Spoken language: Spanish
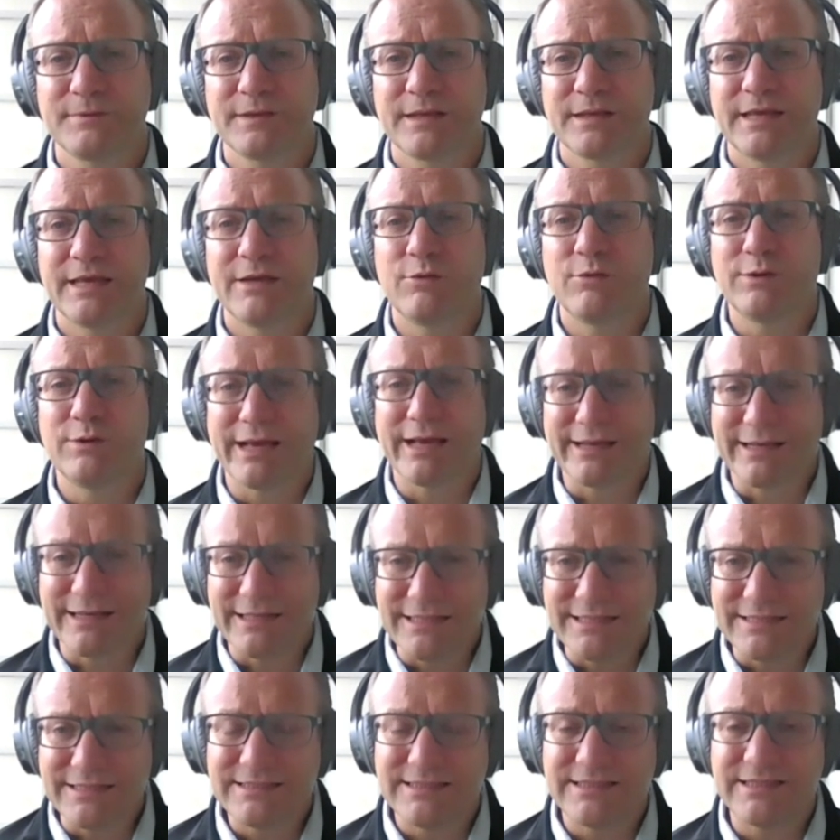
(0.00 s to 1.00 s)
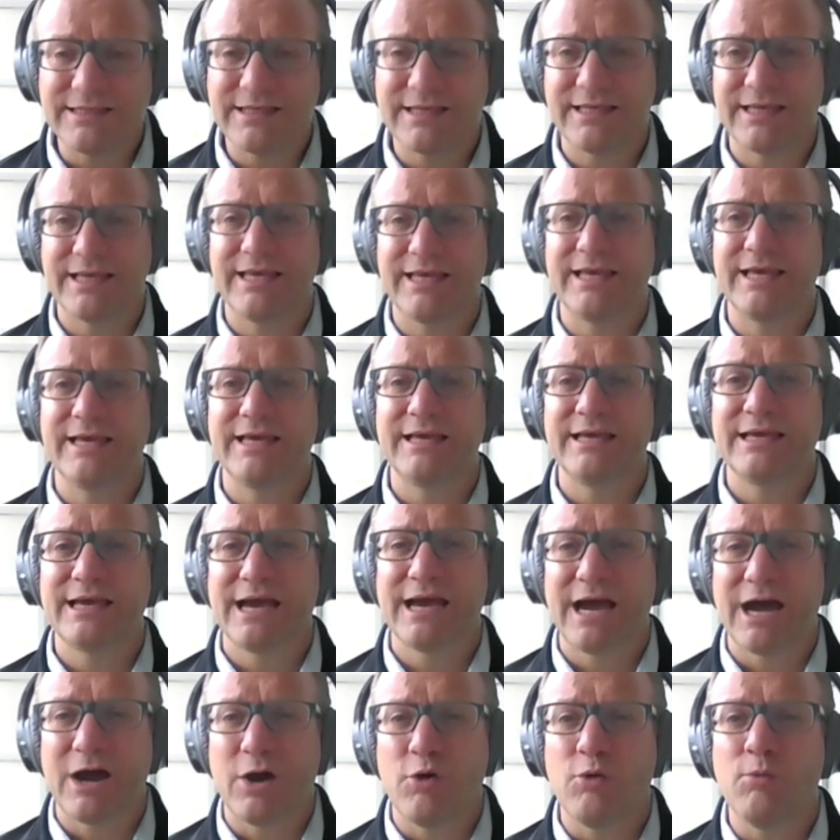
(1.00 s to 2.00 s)
es una crisis que
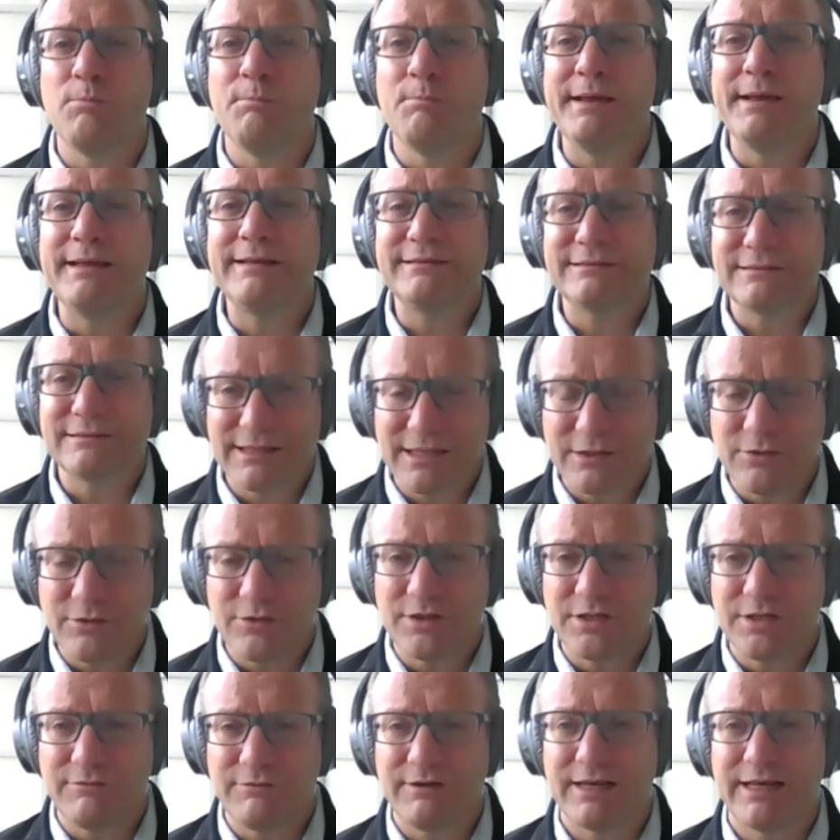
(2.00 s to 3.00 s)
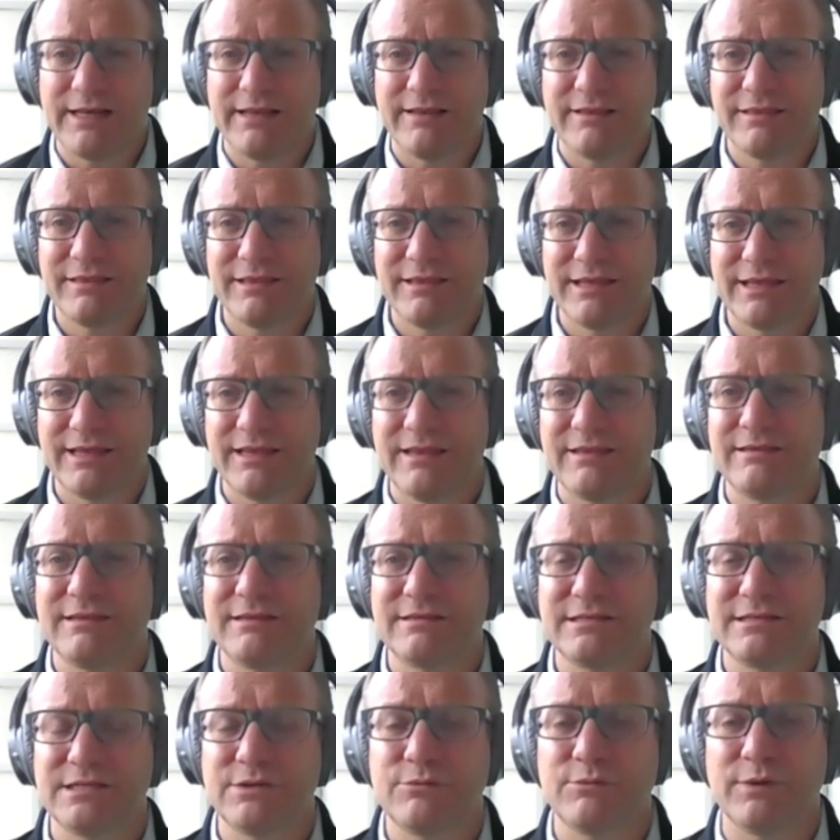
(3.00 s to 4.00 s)
aumenta los niveles de
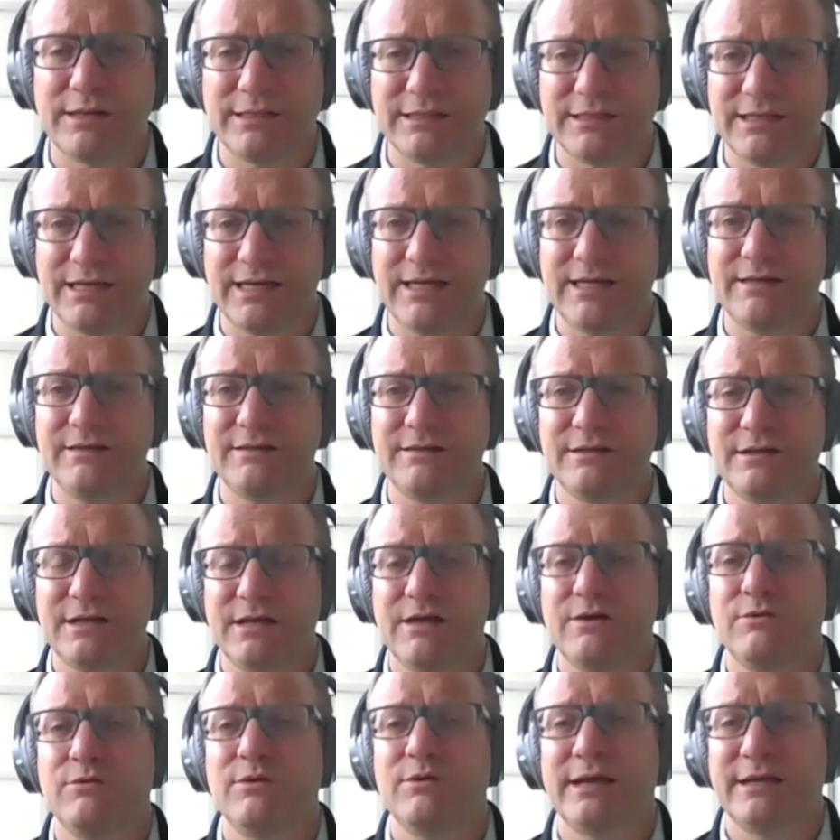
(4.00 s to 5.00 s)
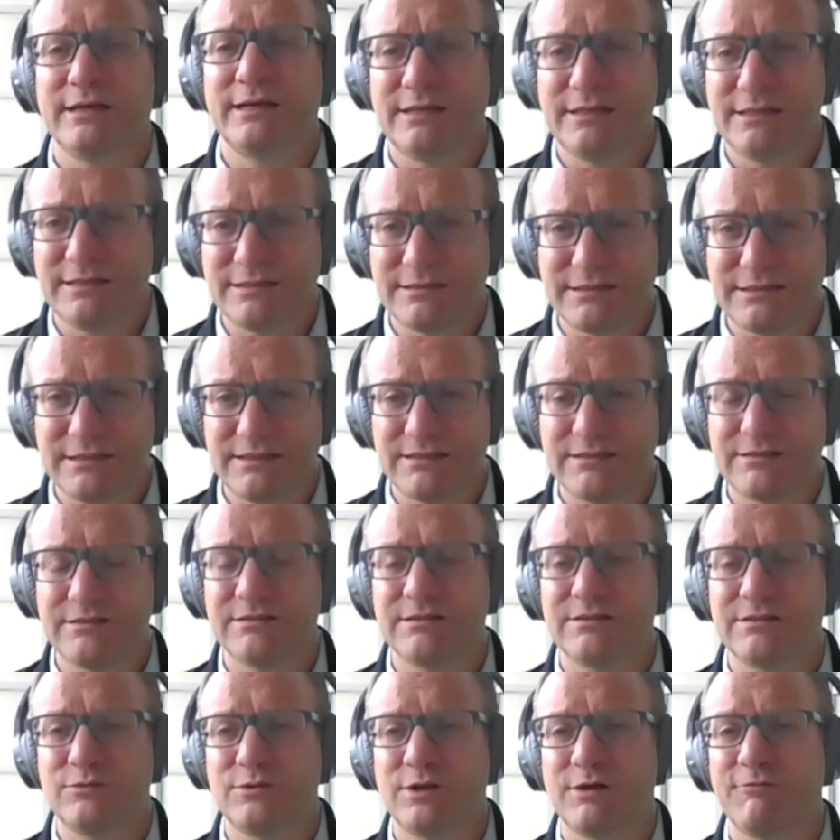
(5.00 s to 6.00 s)
desigualdad, es una crisis
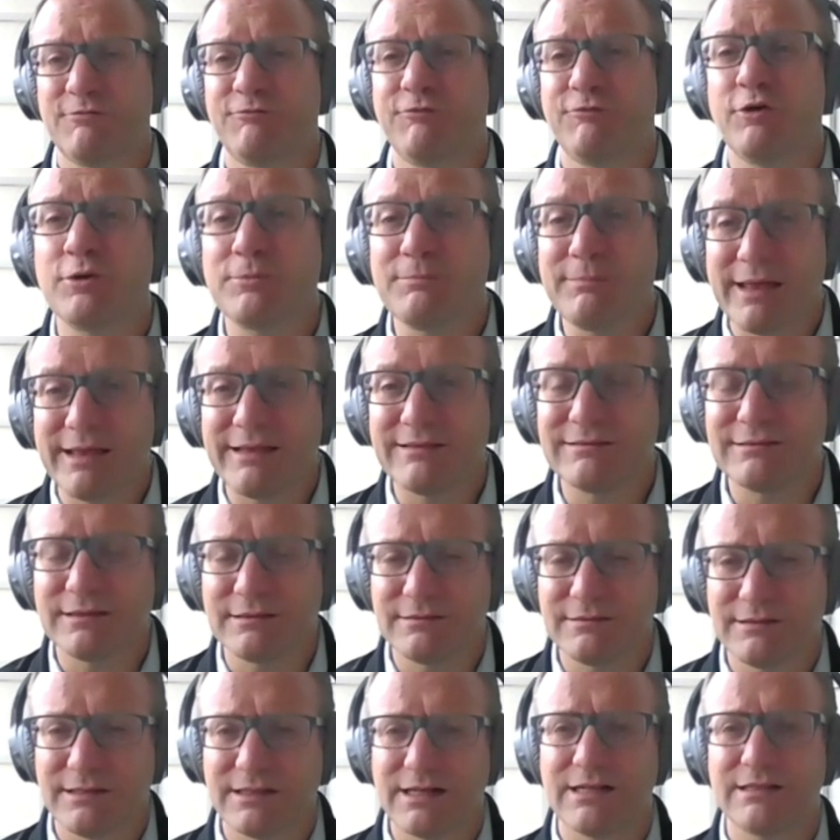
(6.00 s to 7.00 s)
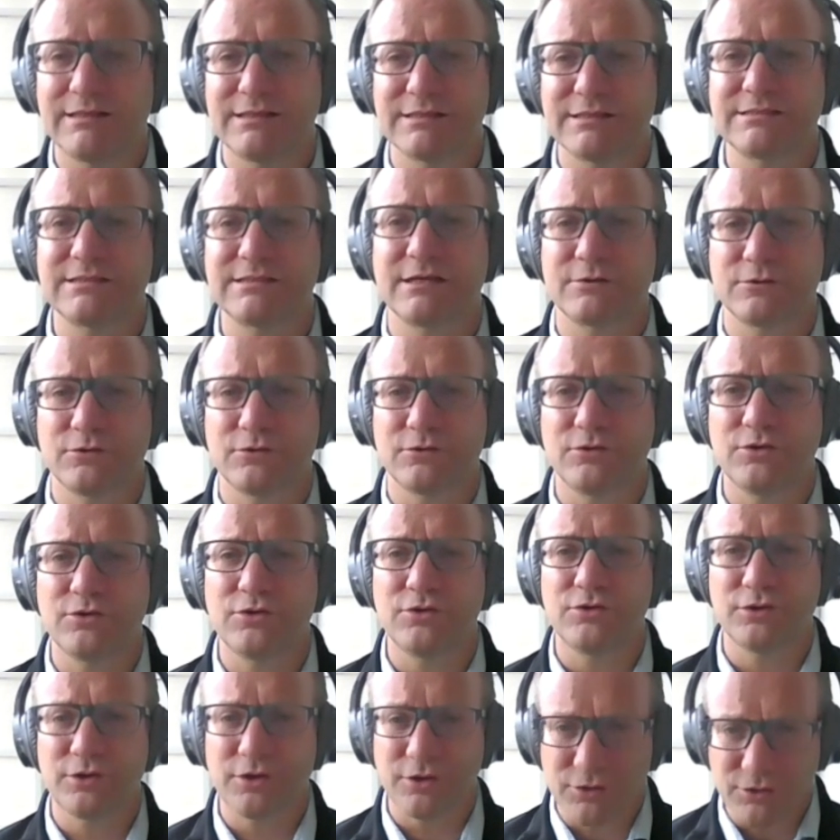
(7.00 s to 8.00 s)
y una forma de entender el
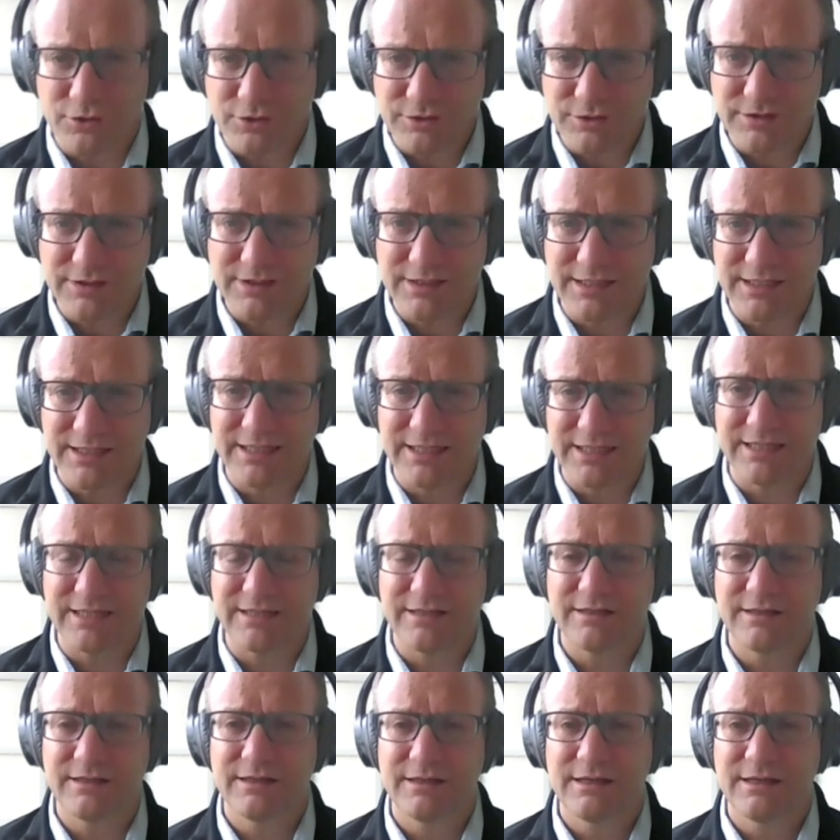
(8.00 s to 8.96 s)
desarrollo que hoy tiene